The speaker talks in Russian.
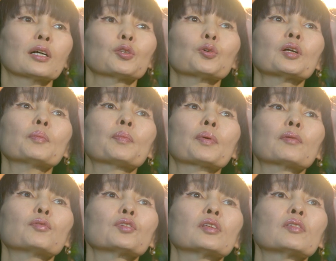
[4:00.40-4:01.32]
которые
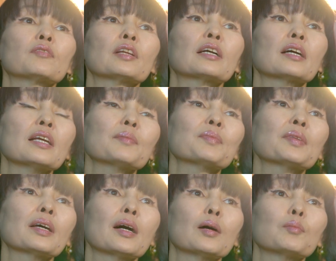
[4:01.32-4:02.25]
проводят
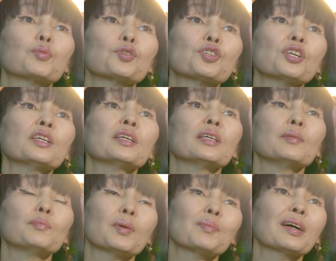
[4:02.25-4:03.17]
великолепные обучения
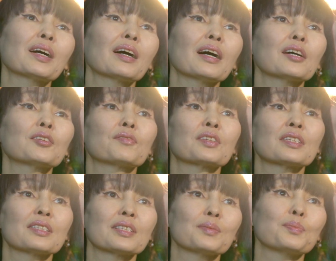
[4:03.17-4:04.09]
и помогают
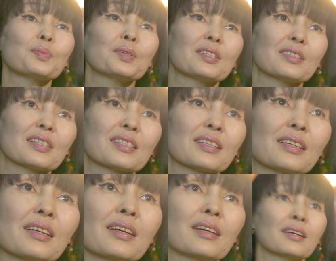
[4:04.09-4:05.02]
вести бизнес.
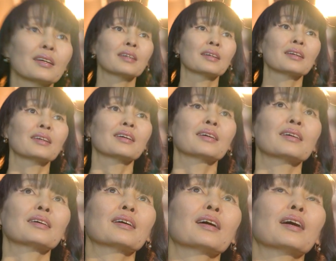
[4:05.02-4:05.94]

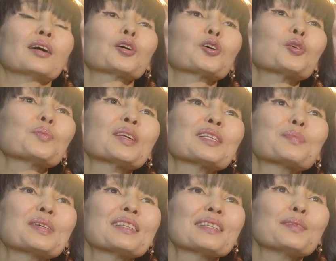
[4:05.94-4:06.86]
Огромное
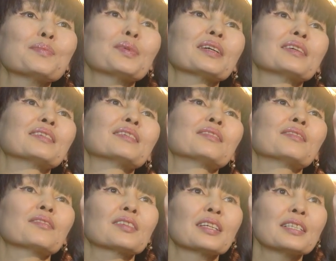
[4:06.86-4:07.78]
спасибо
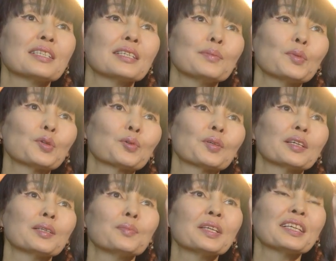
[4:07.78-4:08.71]
Владимиру
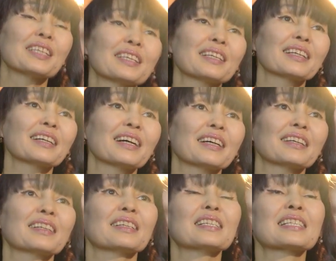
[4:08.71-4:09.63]
и Мике
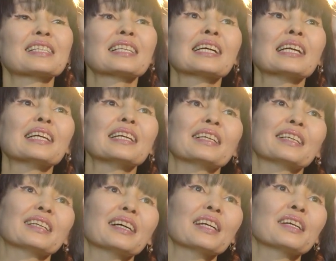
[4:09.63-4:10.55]
Хигай, и Стелле
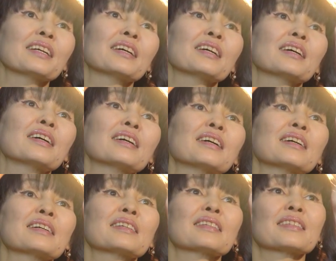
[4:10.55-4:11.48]
Хигай
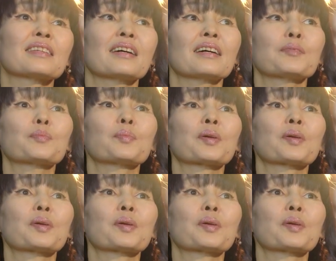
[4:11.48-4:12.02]
за